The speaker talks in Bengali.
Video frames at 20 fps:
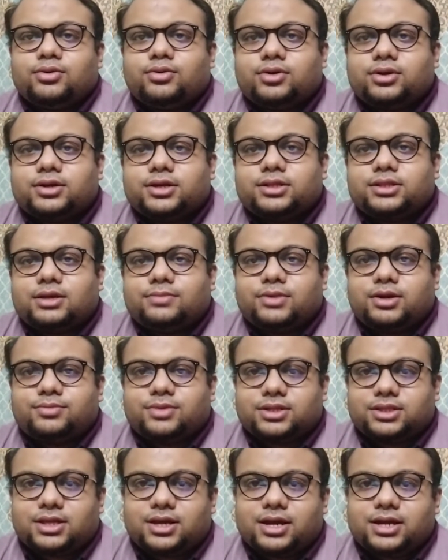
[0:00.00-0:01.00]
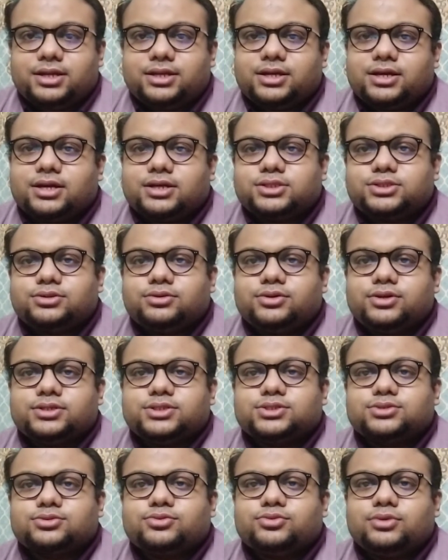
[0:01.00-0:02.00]
হঠাৎ আমার মাথায় আইডিয়া আসলো
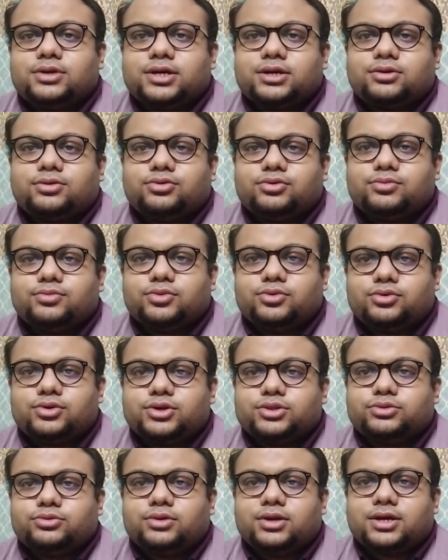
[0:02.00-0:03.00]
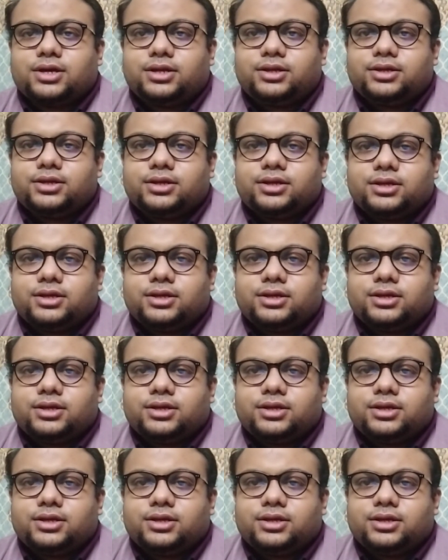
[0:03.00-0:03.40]
স্কুল অ্যাট হোম গড়ে তোলার